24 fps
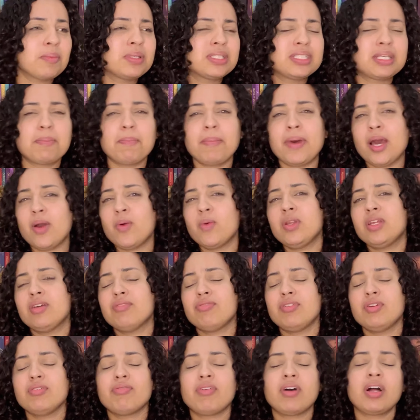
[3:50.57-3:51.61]
Que você pega o livro
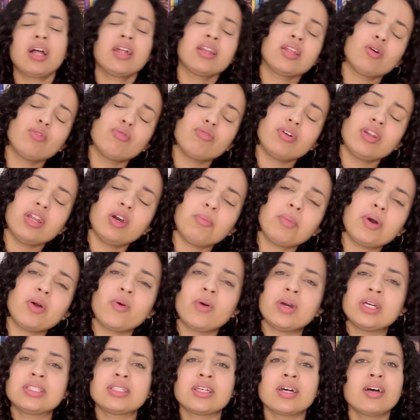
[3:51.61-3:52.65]
e fala, não, vou ler uma
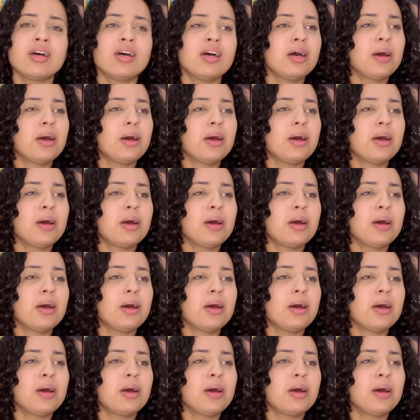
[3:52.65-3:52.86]
coisa